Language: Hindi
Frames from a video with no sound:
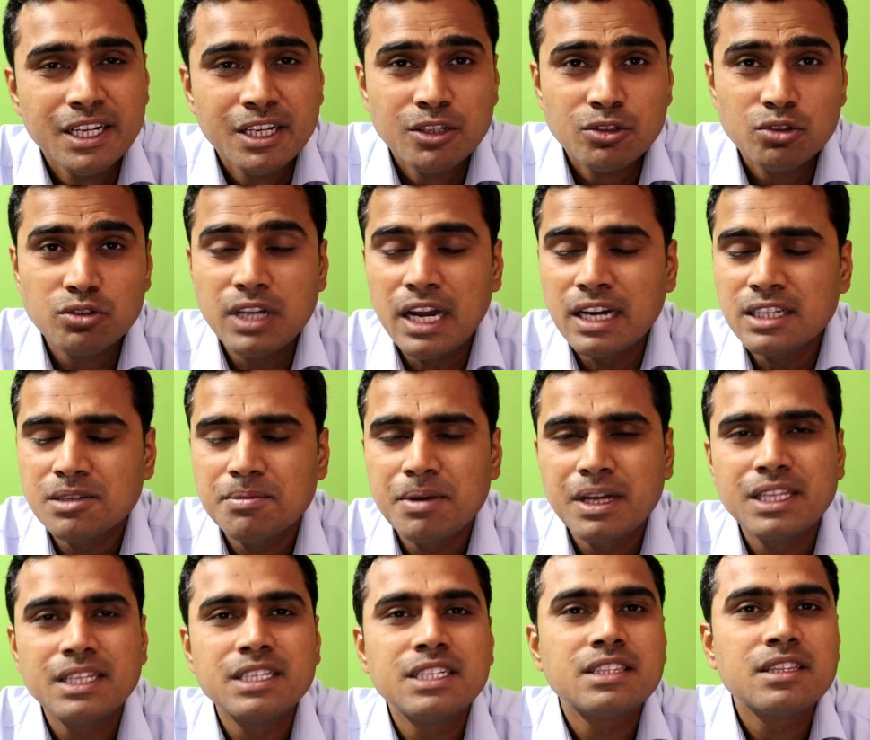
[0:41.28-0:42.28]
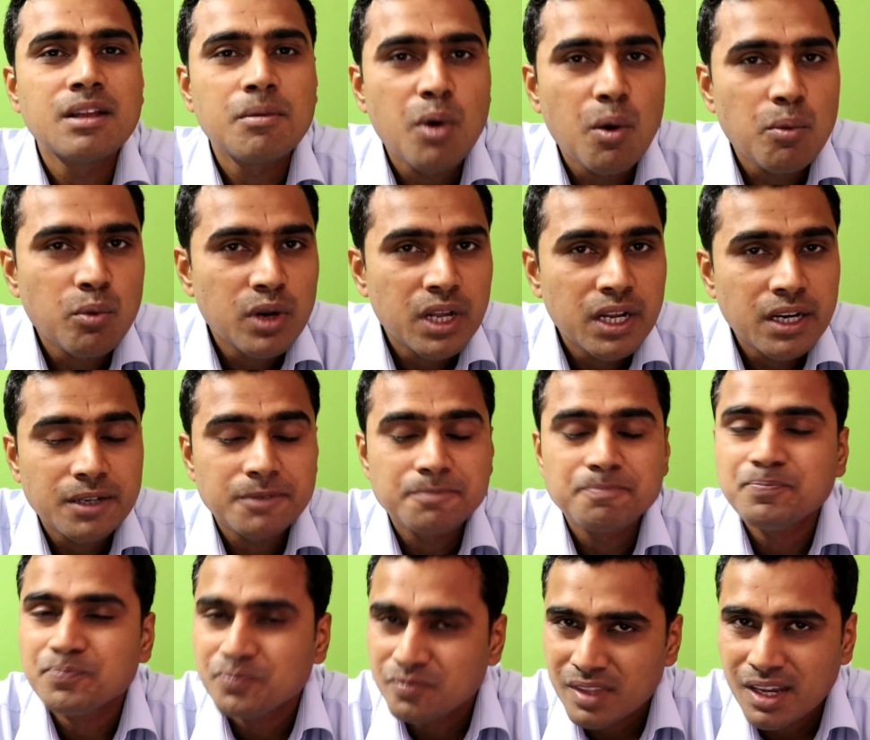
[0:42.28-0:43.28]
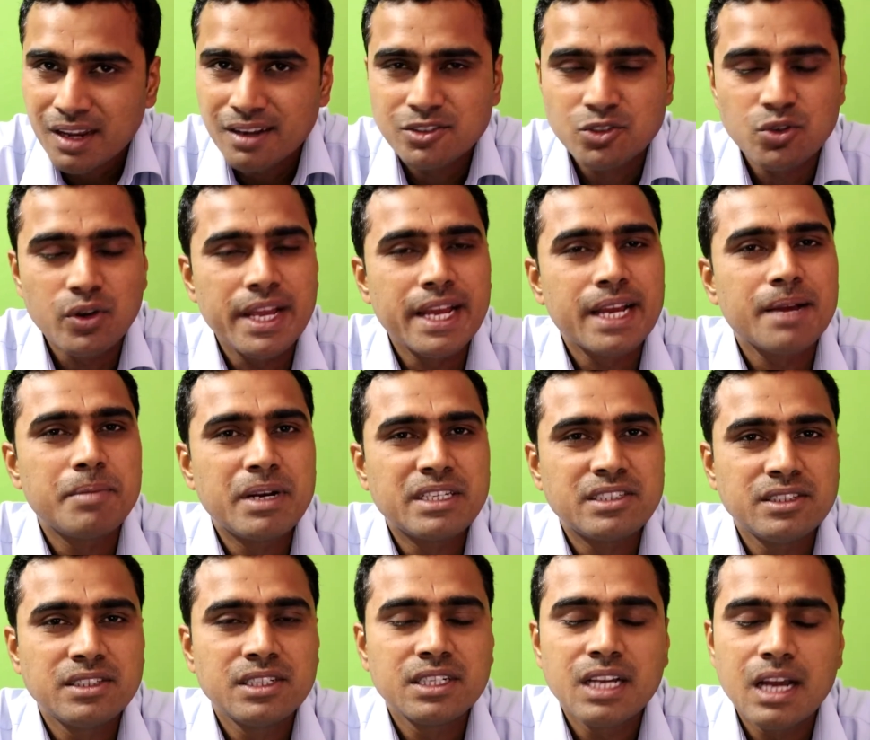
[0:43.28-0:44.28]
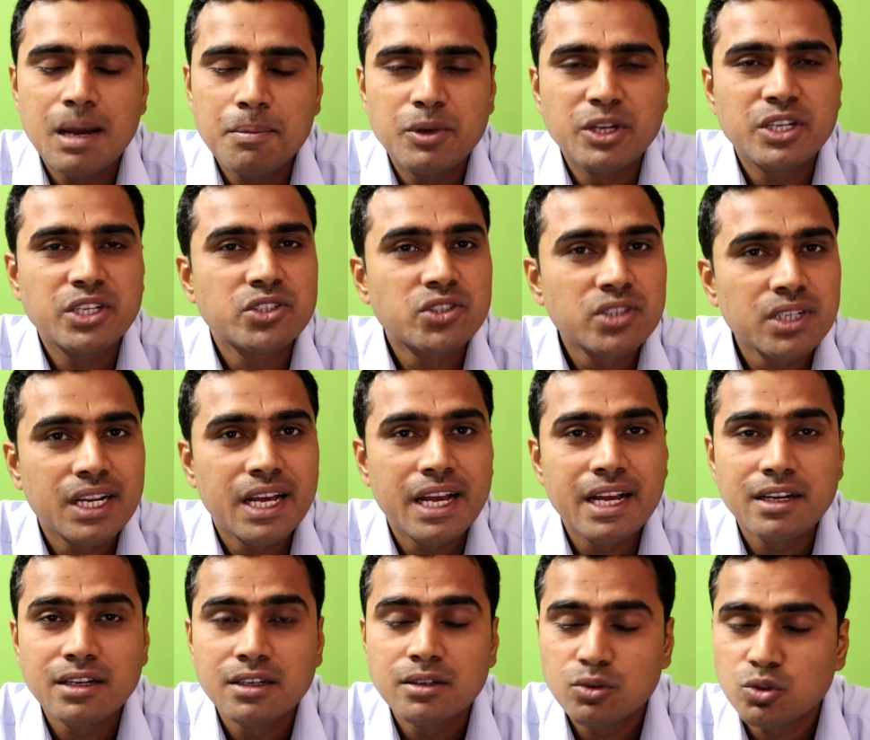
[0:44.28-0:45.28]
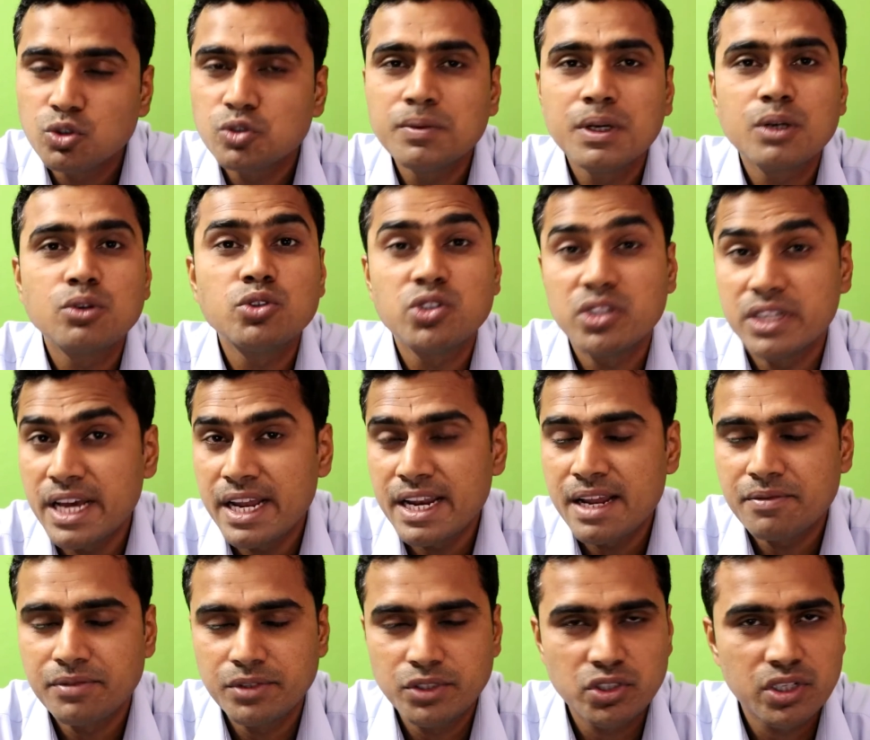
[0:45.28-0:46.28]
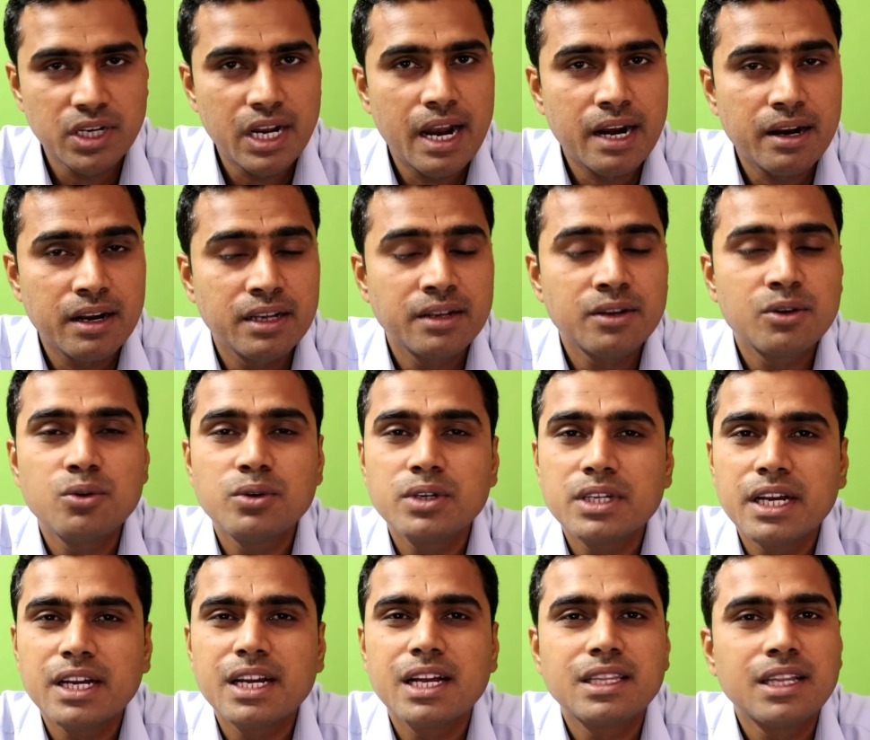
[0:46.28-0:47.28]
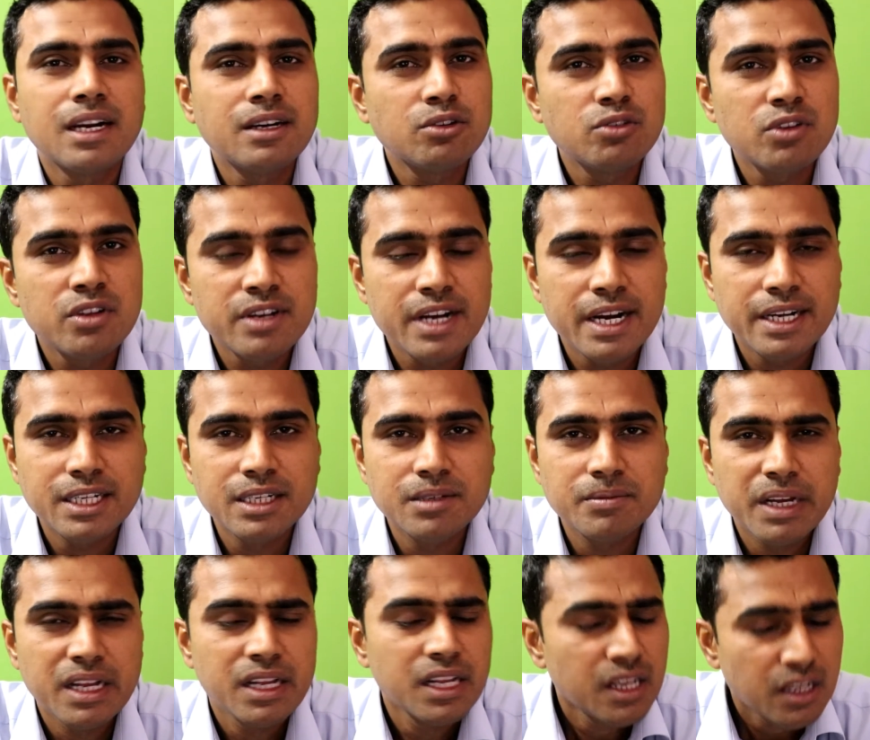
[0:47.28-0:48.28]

तो जाहिर सी बात है इतना पॉपुलर जो एक मैसेजिंग एप्लीकेशन है उसमें कुछ नया नया फीचर इंक्लूड किया गया था 2018 में